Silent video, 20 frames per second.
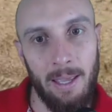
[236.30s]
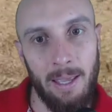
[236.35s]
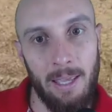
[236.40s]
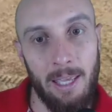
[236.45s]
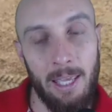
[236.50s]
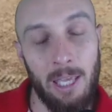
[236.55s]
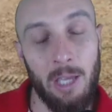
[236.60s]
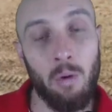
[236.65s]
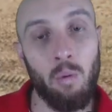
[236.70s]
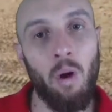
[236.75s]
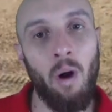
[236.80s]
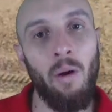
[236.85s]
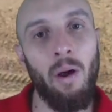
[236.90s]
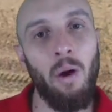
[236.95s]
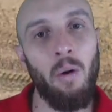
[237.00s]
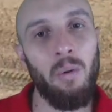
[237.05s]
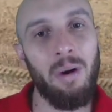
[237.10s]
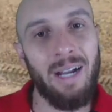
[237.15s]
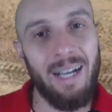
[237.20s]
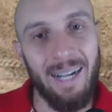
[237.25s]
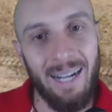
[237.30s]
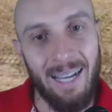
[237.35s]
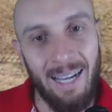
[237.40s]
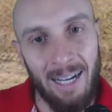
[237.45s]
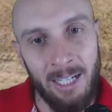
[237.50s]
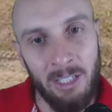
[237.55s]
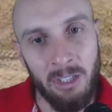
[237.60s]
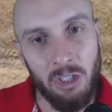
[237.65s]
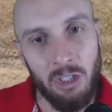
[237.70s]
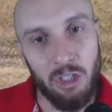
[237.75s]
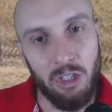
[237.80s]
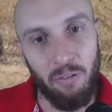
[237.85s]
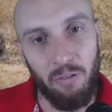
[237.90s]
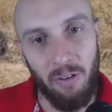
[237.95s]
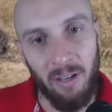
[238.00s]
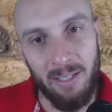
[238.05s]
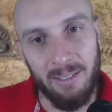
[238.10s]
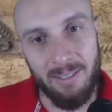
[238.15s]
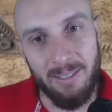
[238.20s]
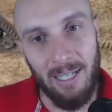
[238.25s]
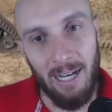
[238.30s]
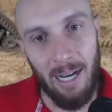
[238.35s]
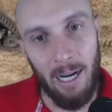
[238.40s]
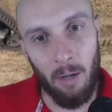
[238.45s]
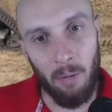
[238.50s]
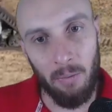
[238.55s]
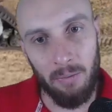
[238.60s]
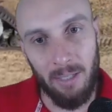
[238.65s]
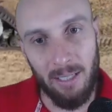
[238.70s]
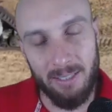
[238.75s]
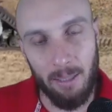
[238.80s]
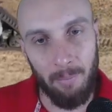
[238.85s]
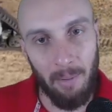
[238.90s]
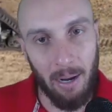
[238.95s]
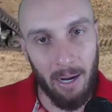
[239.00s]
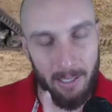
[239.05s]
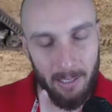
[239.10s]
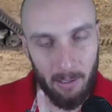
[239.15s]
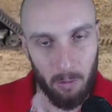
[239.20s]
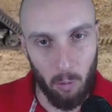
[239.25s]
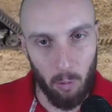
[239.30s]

E qual é o grande diferencial dessa máquina?